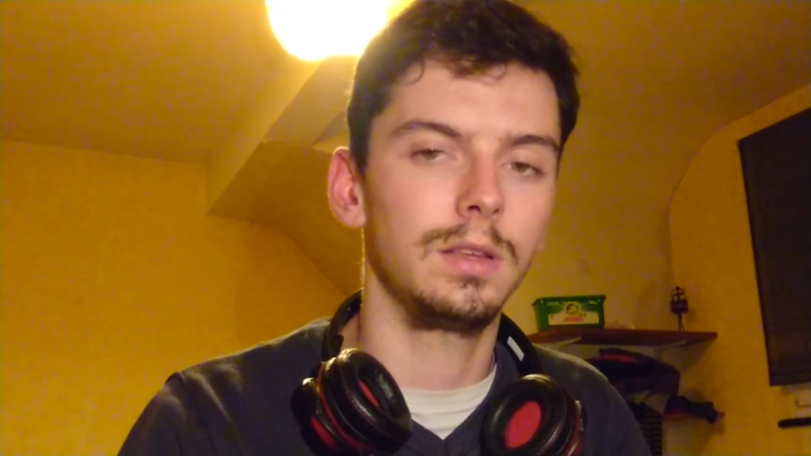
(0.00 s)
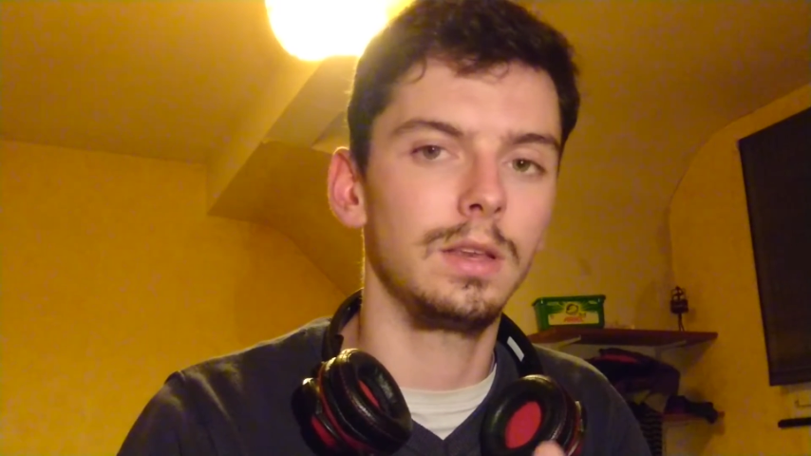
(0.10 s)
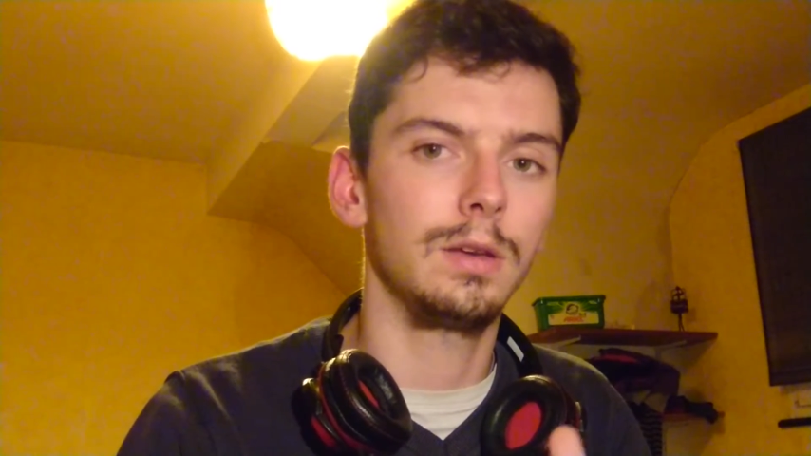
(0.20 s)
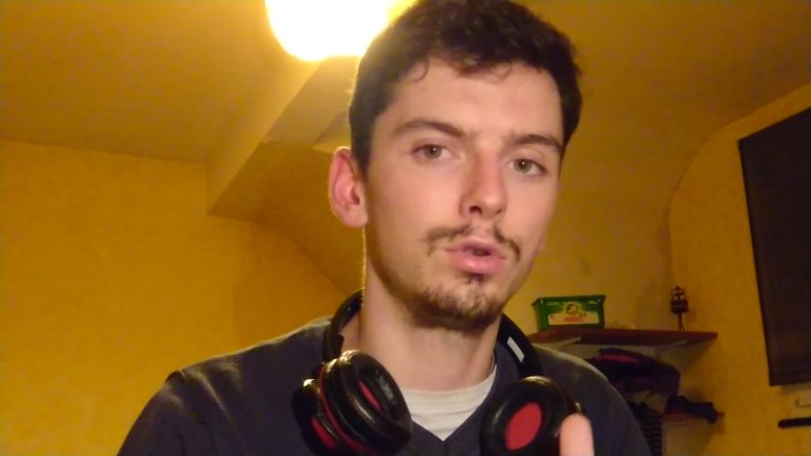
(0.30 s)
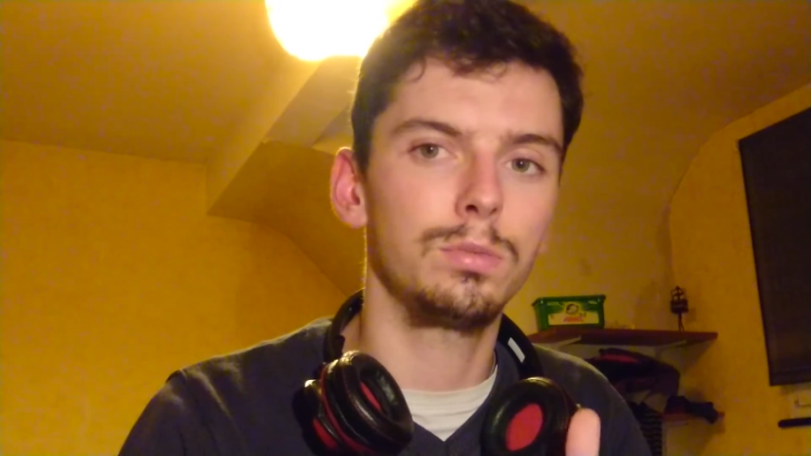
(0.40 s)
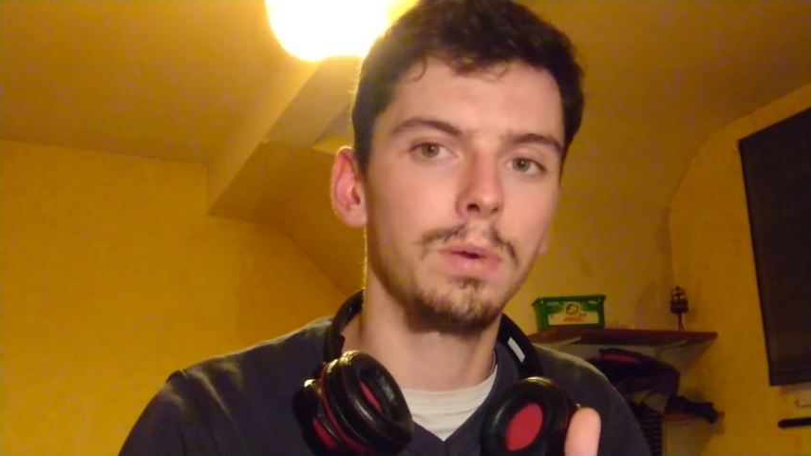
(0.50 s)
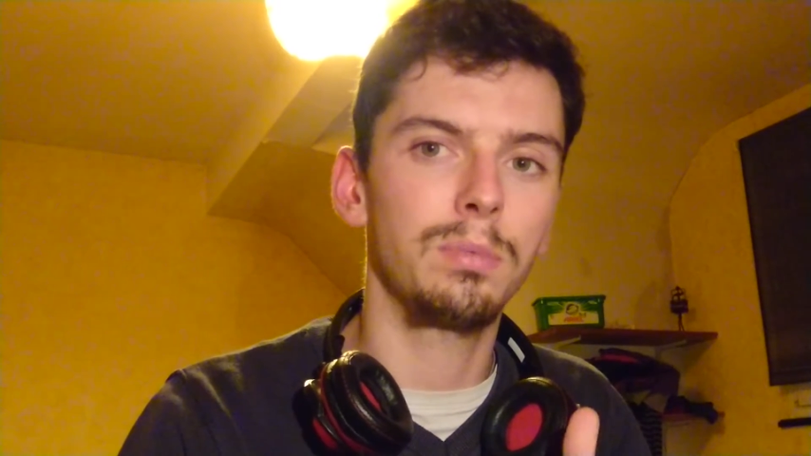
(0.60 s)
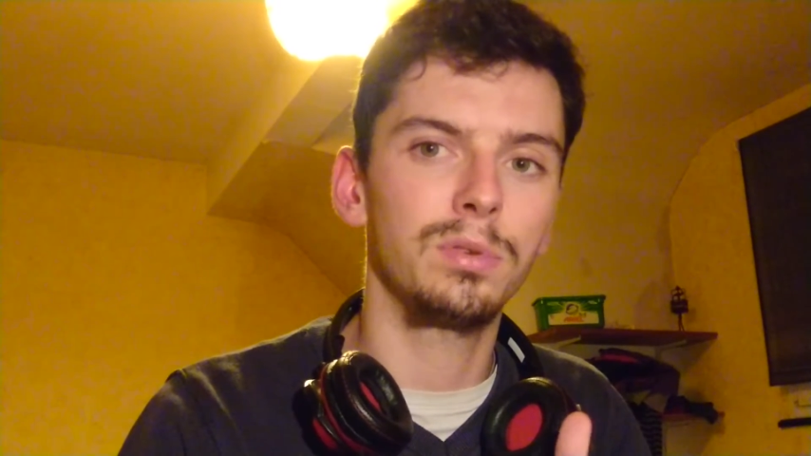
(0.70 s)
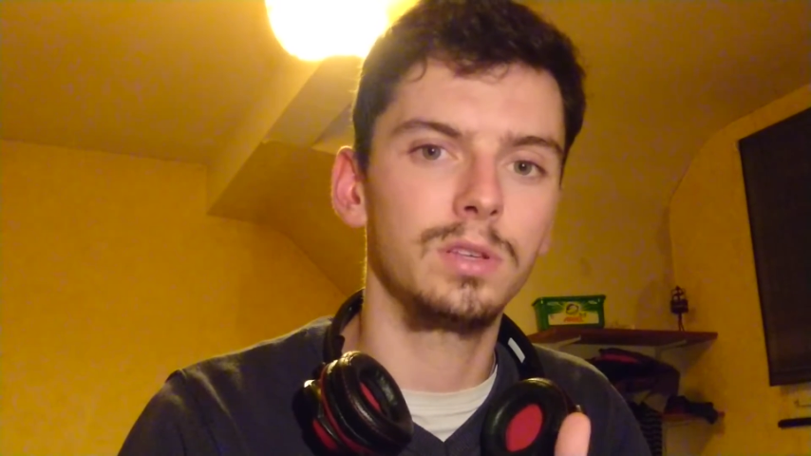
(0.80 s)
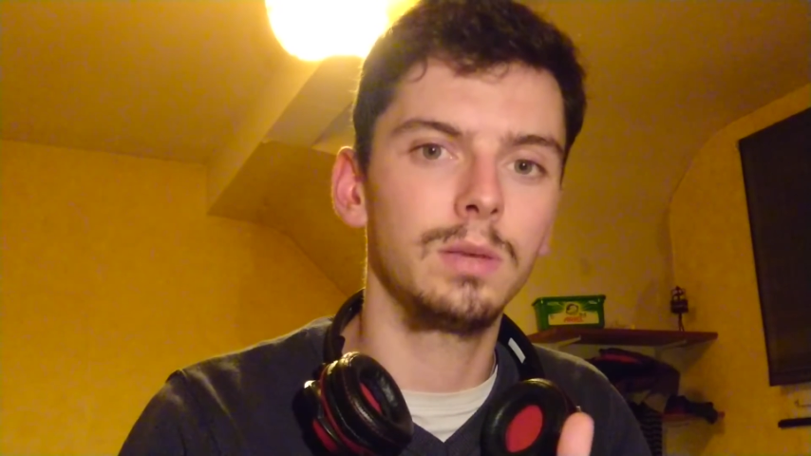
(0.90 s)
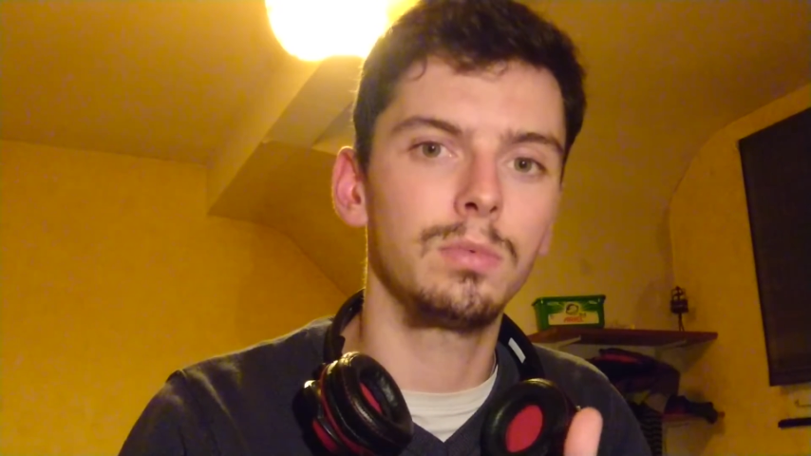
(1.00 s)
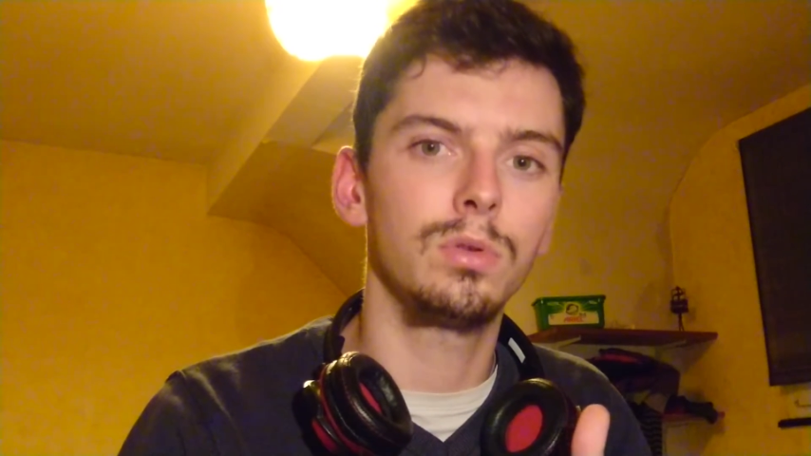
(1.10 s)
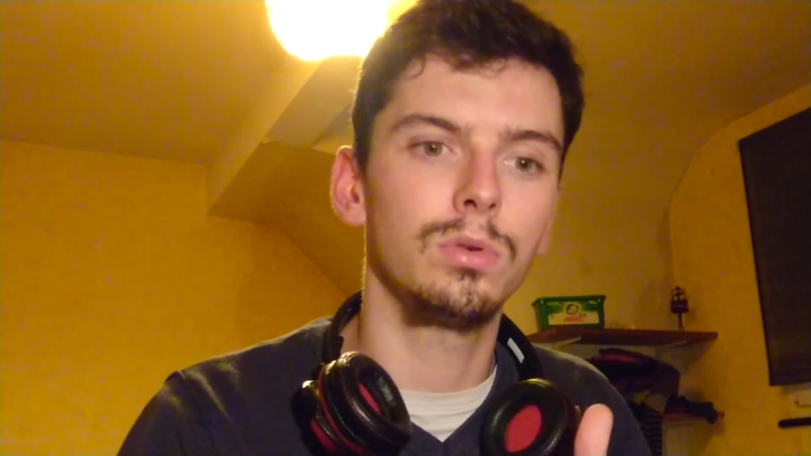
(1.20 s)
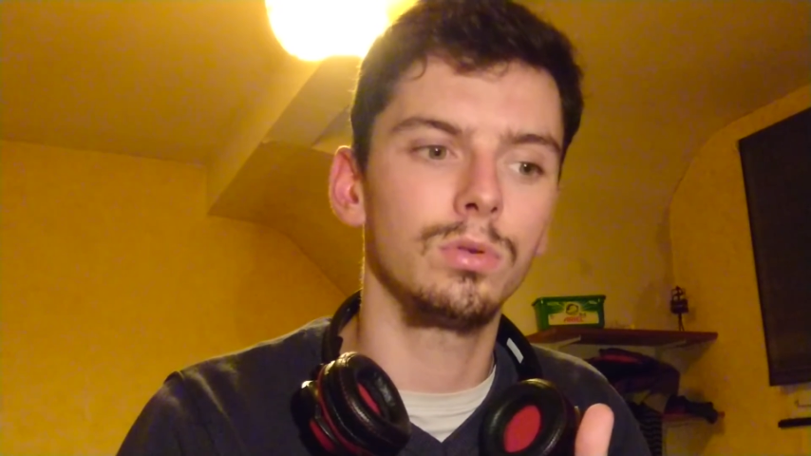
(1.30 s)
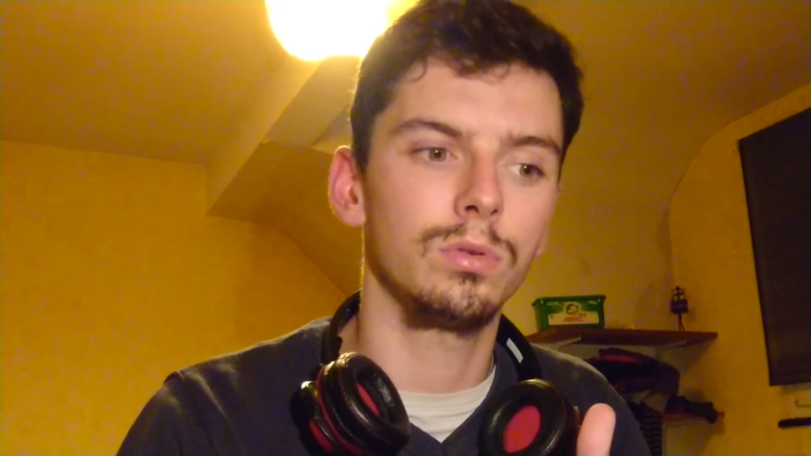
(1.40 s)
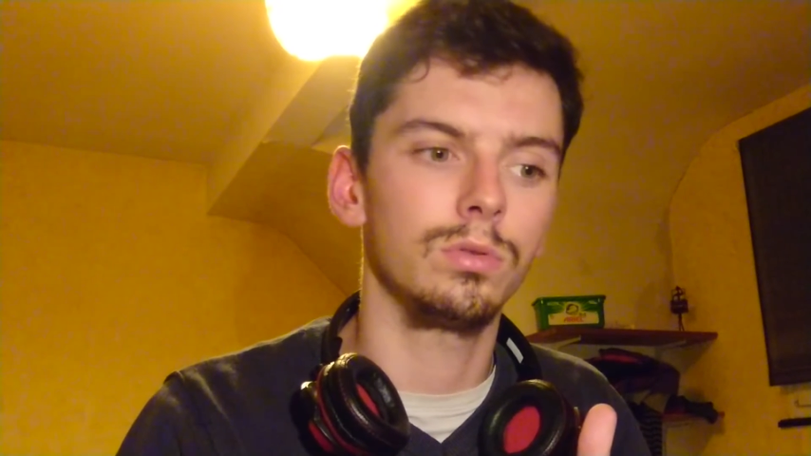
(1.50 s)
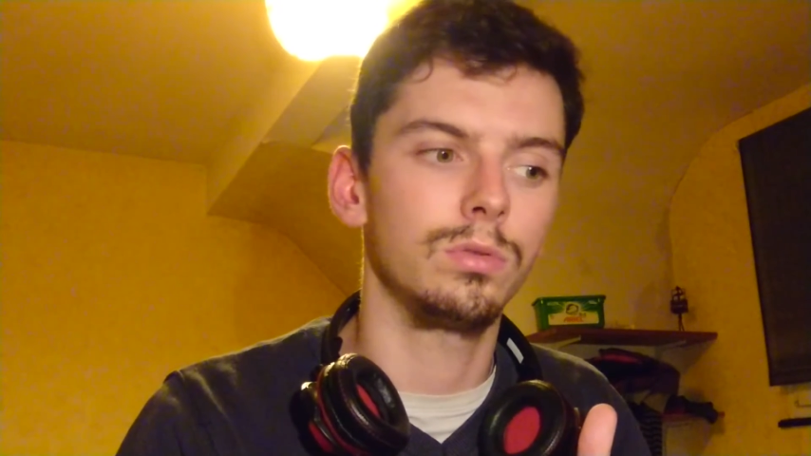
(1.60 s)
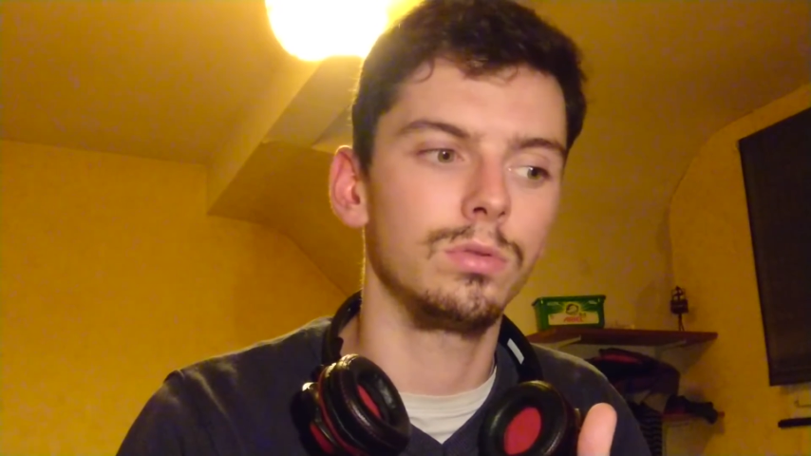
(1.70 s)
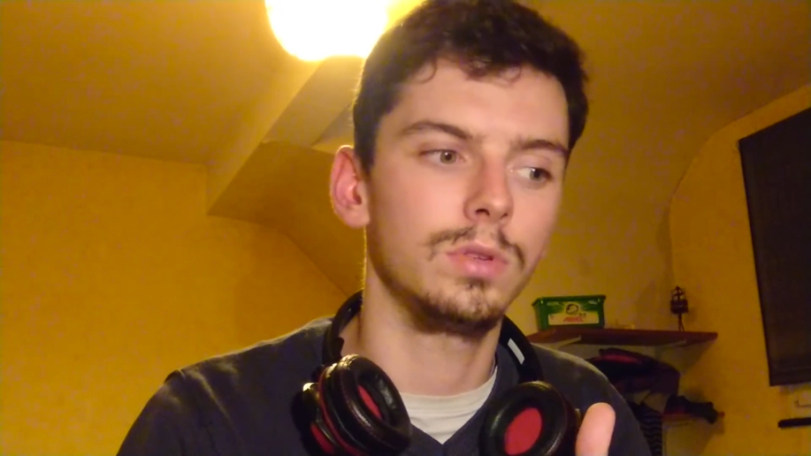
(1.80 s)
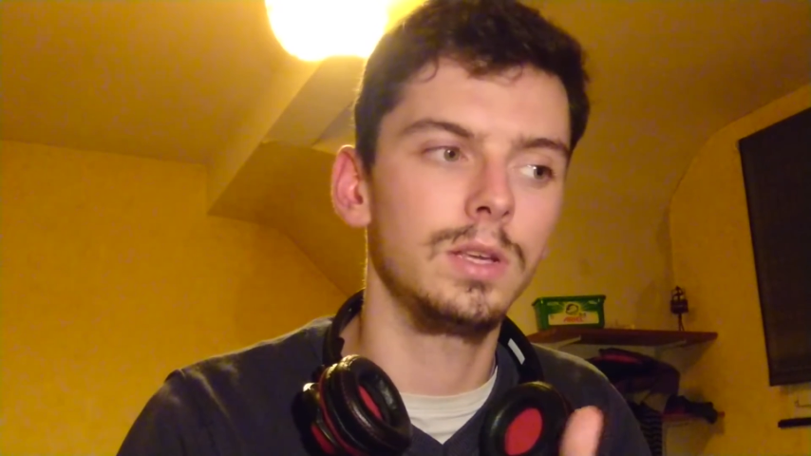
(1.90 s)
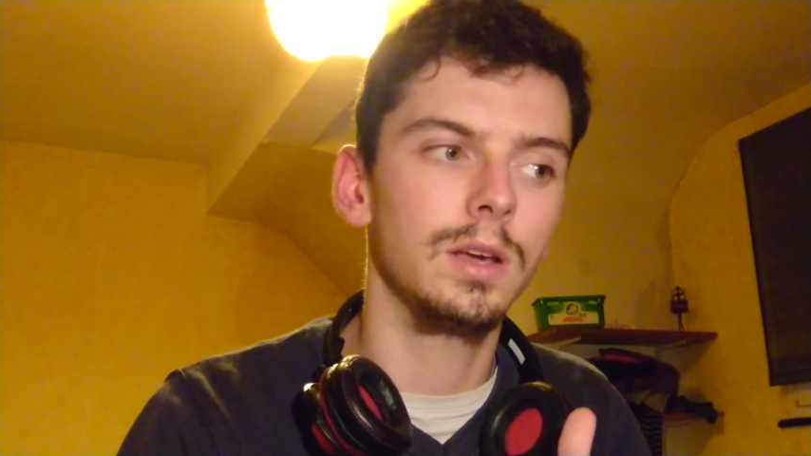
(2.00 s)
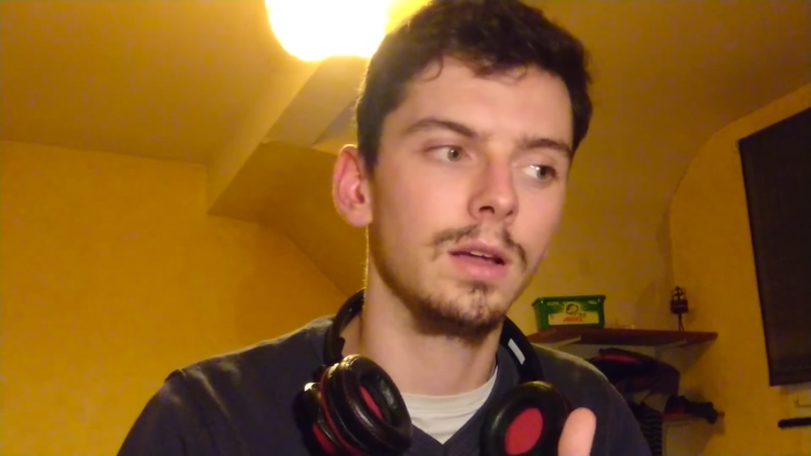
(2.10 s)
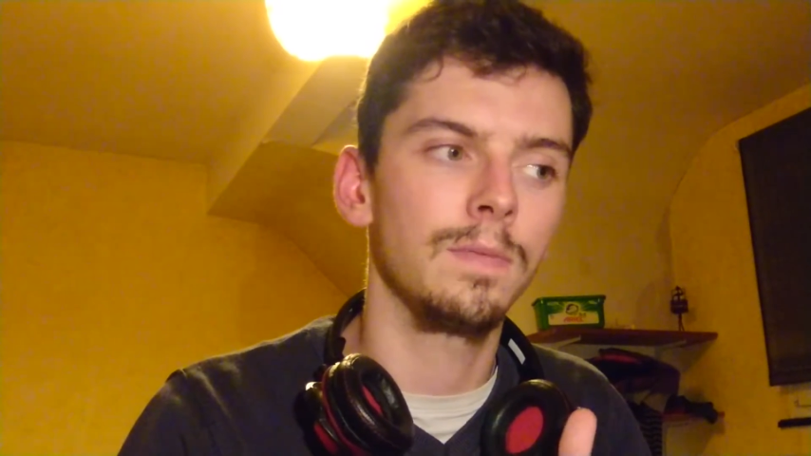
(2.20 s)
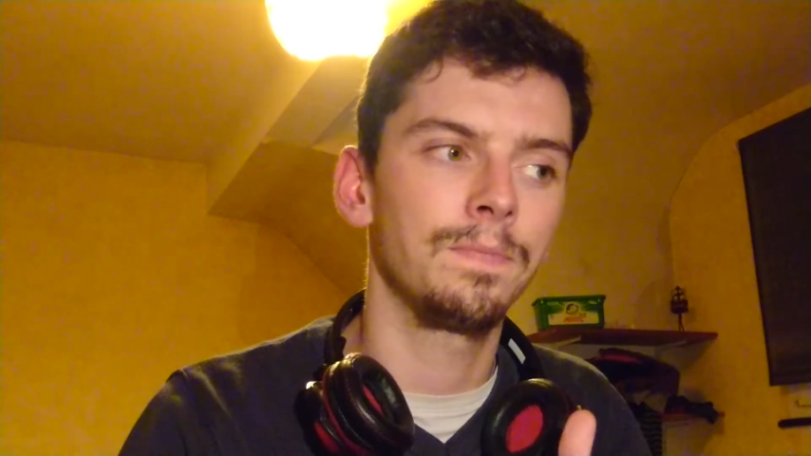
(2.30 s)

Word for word: il n'est juste pas possible de dire